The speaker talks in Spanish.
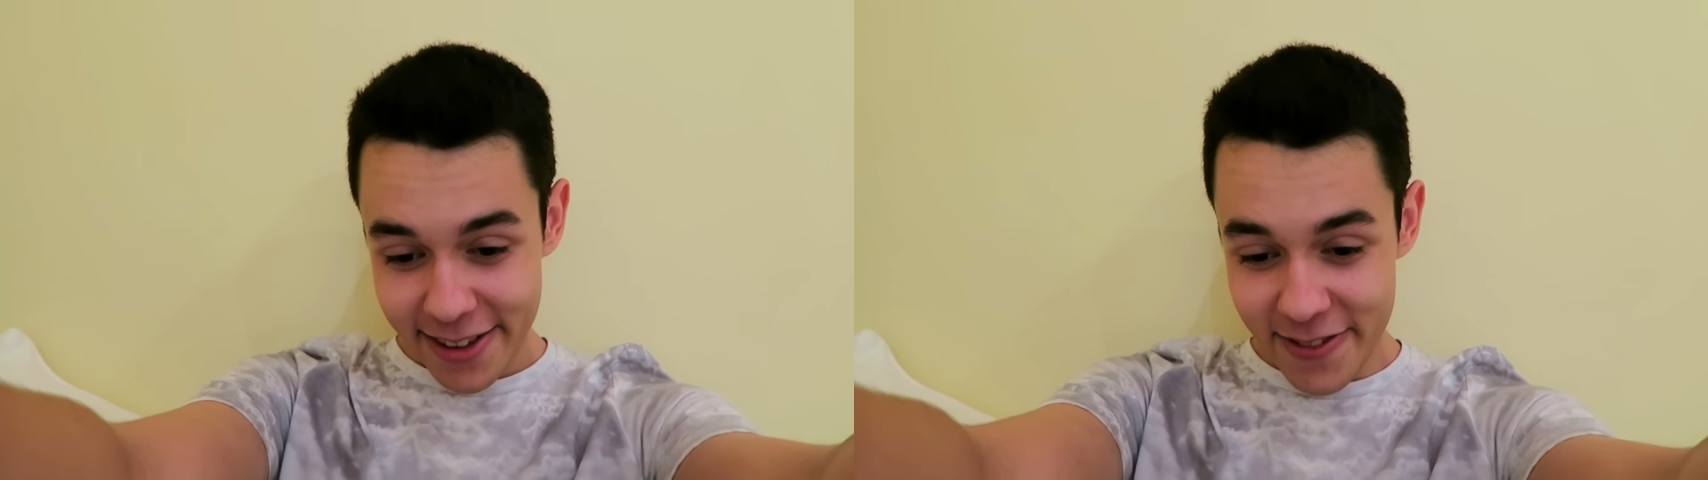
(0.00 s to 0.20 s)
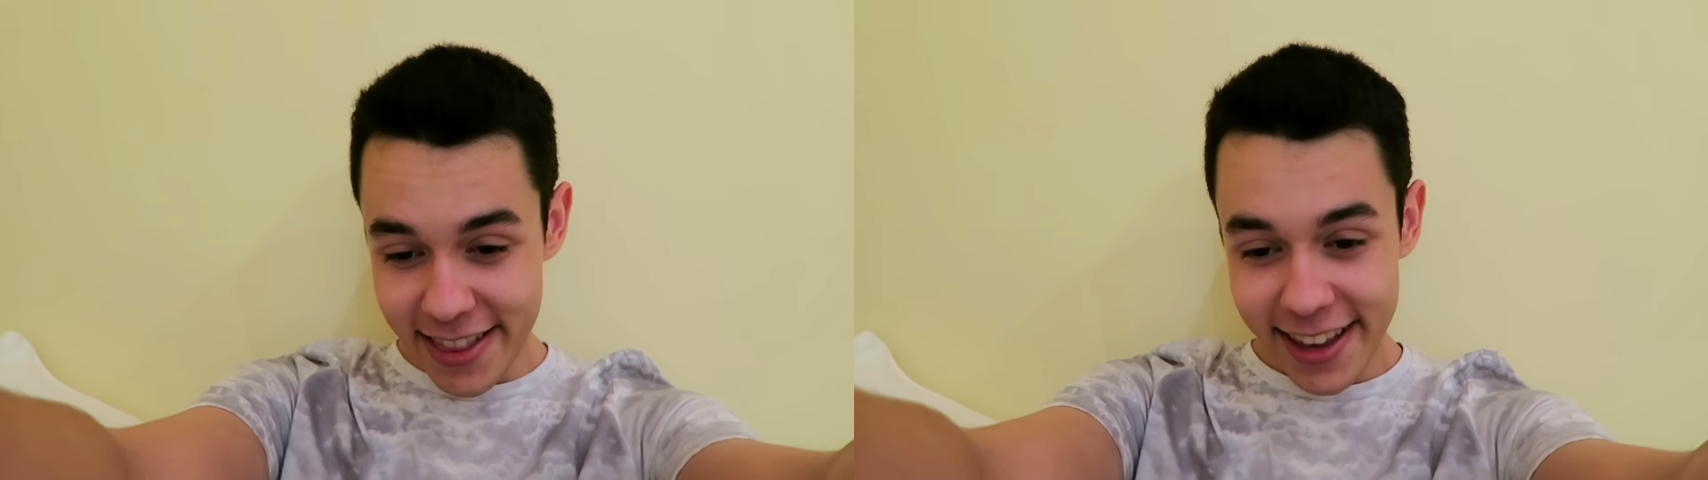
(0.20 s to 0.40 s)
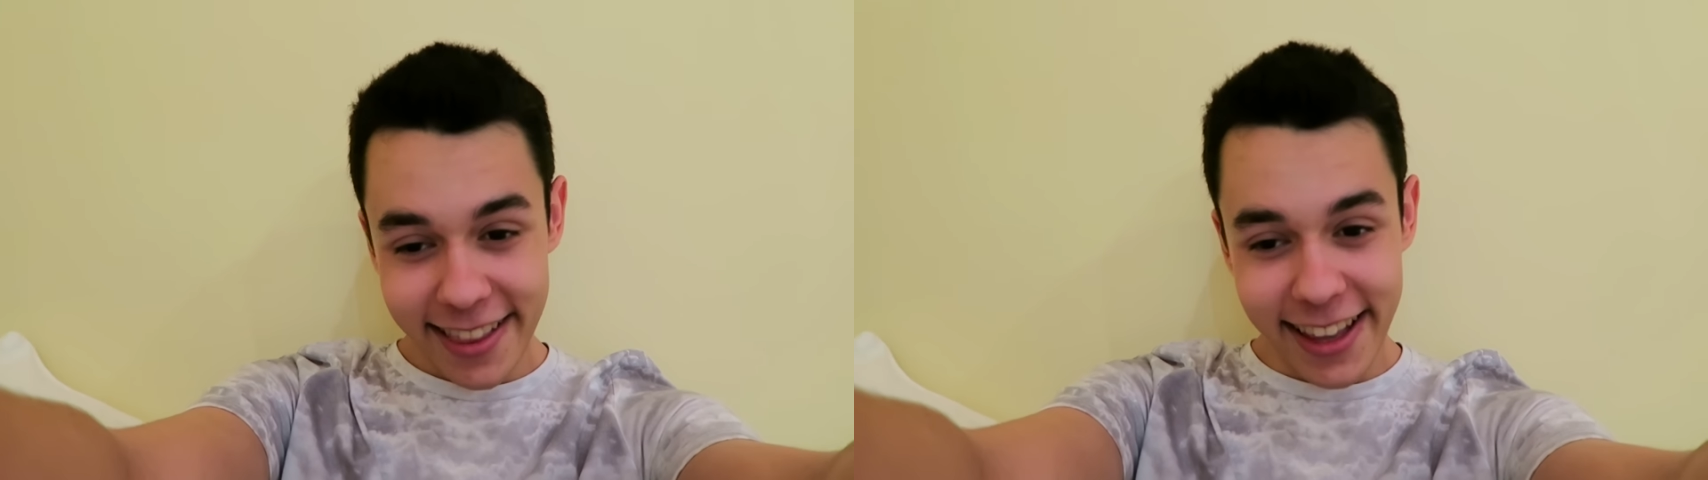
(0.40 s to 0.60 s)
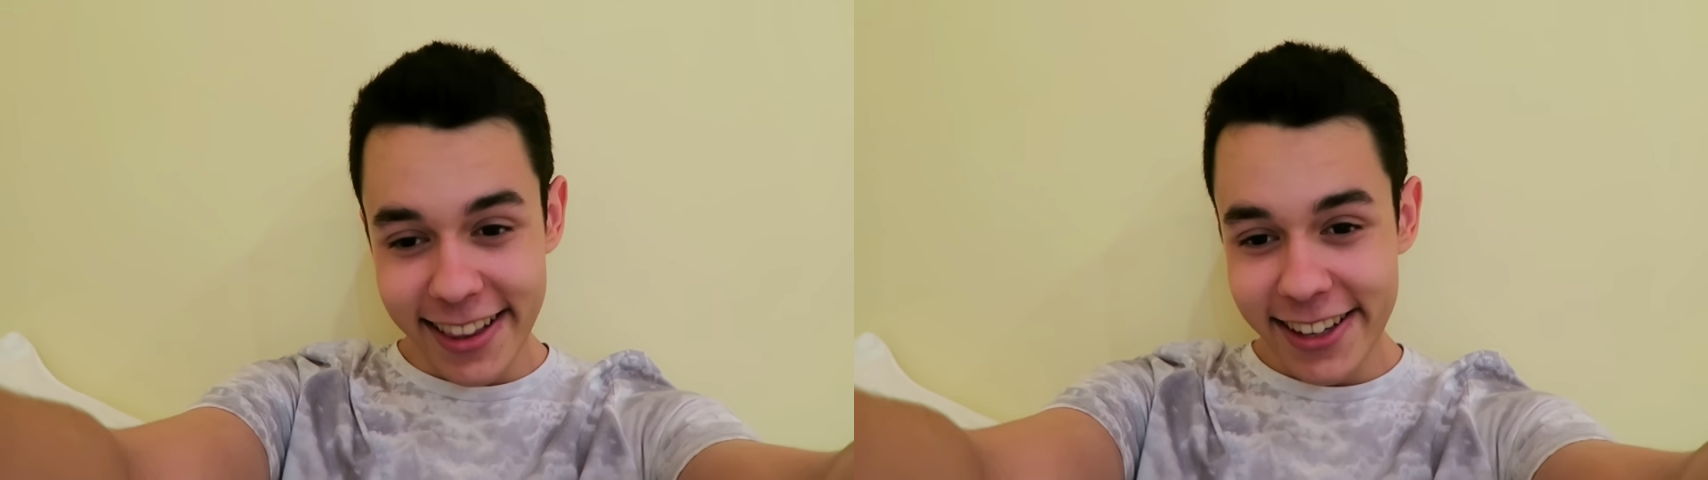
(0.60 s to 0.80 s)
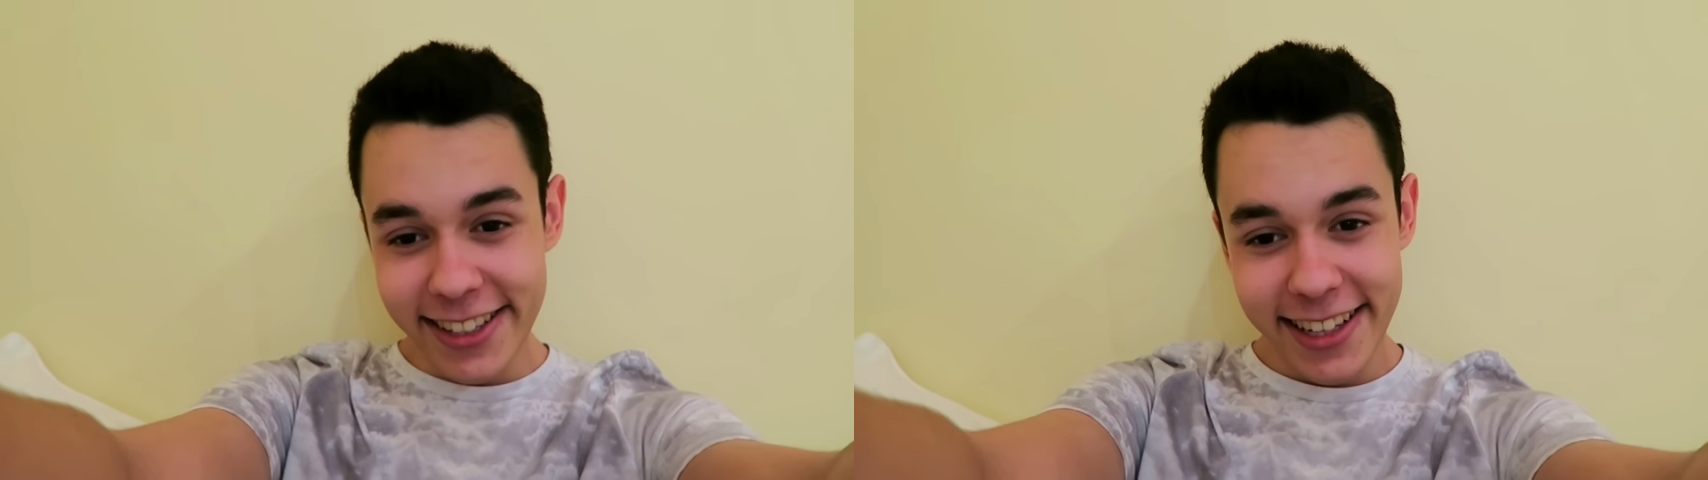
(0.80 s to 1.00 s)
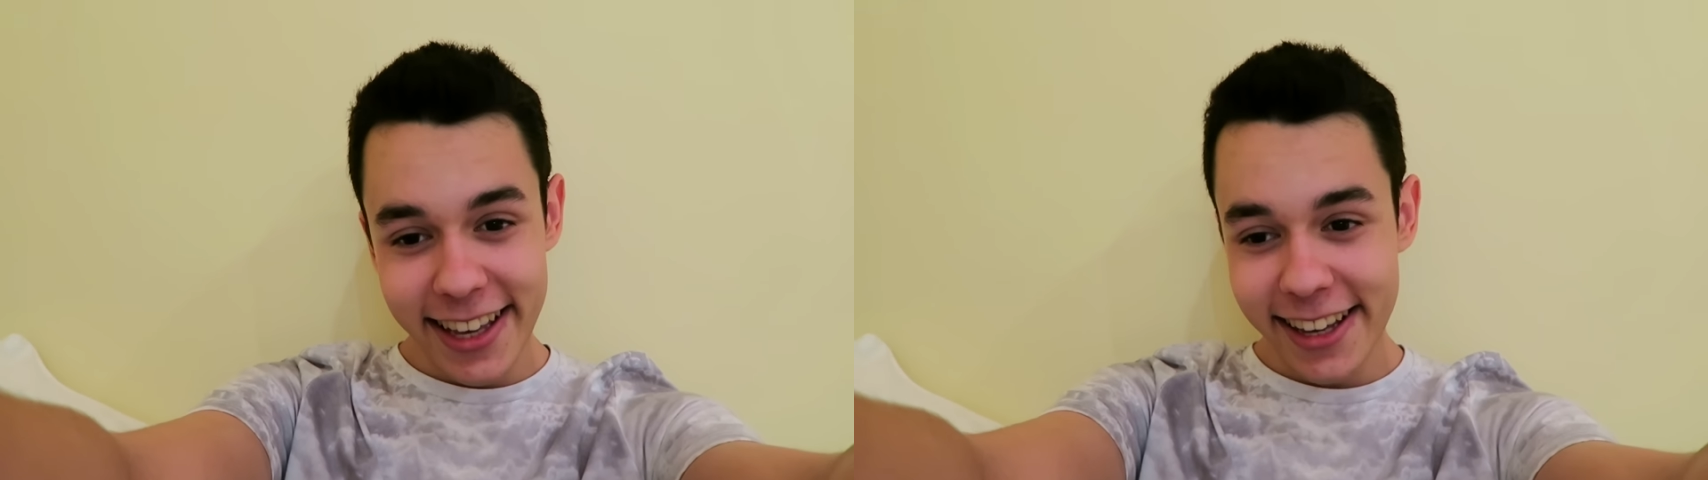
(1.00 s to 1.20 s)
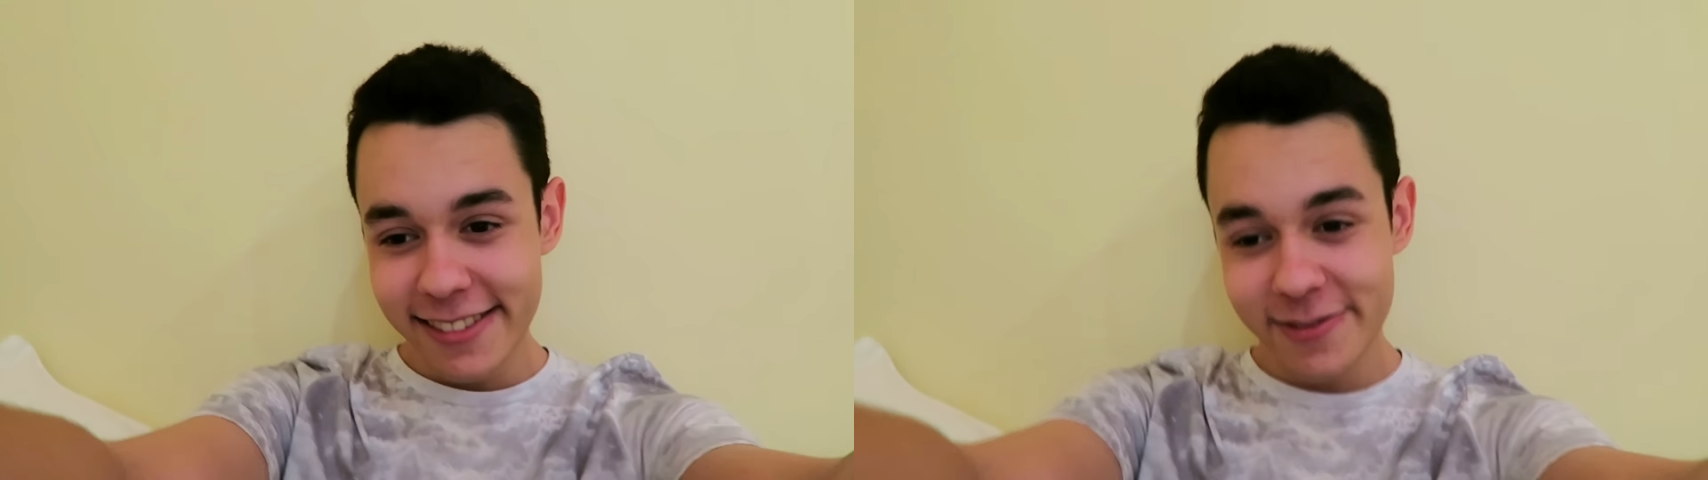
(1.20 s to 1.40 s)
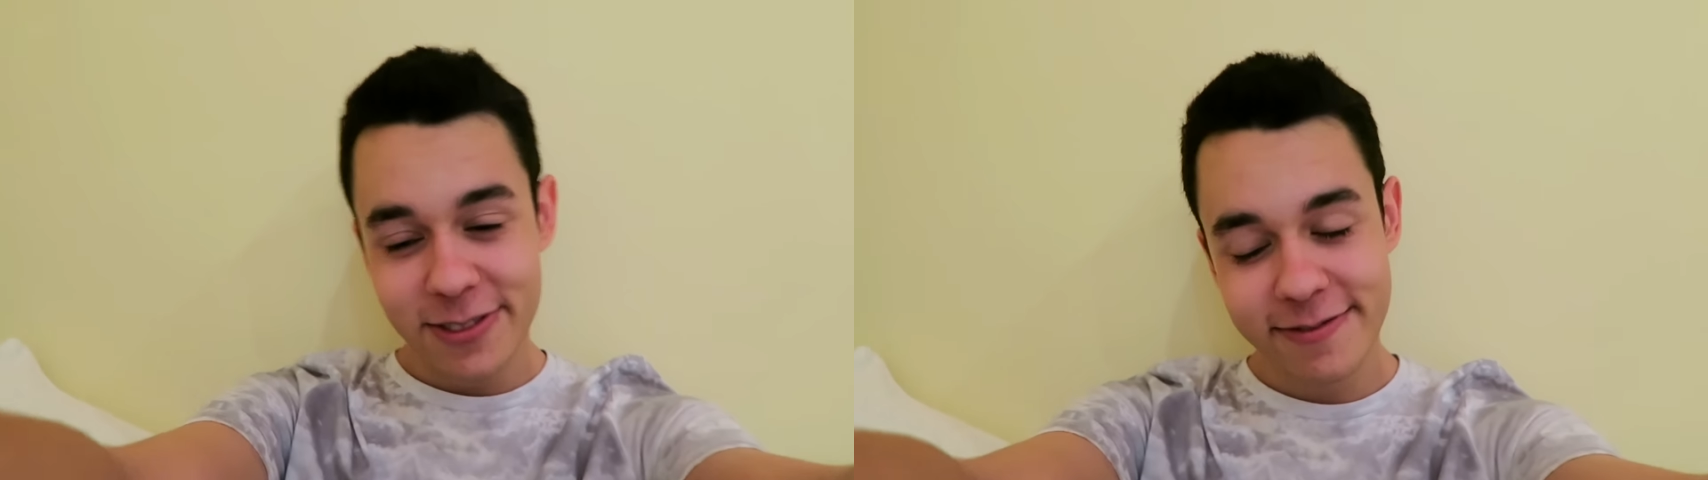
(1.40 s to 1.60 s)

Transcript: Mi tienda, tío. Es que